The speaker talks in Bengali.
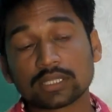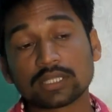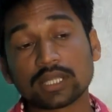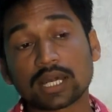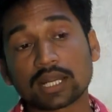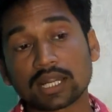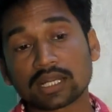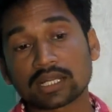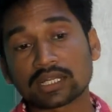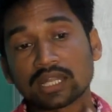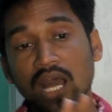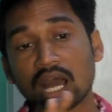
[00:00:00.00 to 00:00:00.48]

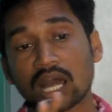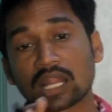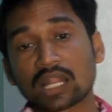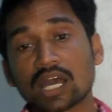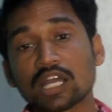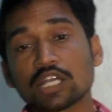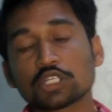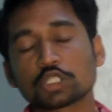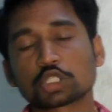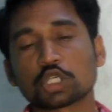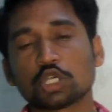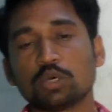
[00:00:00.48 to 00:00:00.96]
তারা
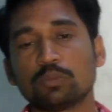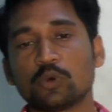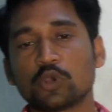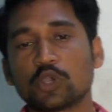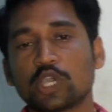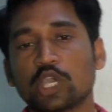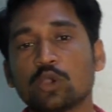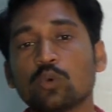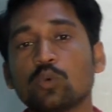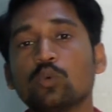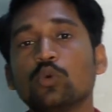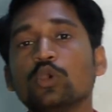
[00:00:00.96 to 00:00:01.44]
নানা
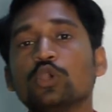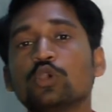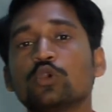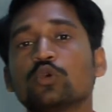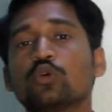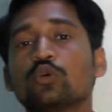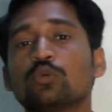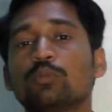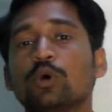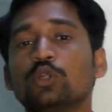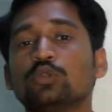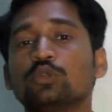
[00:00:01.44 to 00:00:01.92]
সময়ে
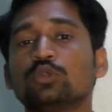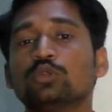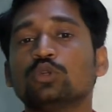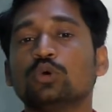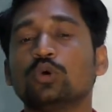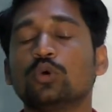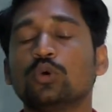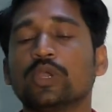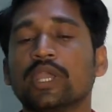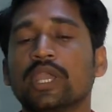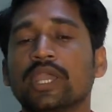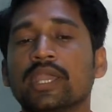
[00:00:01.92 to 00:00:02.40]
ঐক্যবদ্ধ
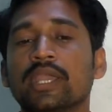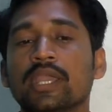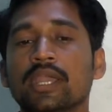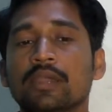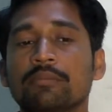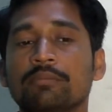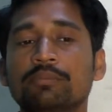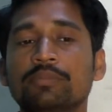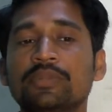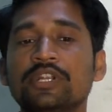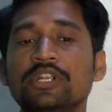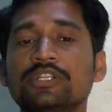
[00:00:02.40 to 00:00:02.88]
হয়ে
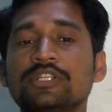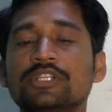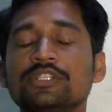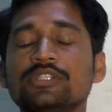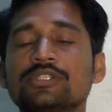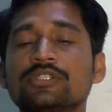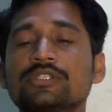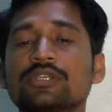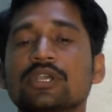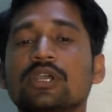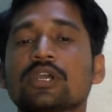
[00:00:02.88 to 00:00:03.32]
ব্রিটিশ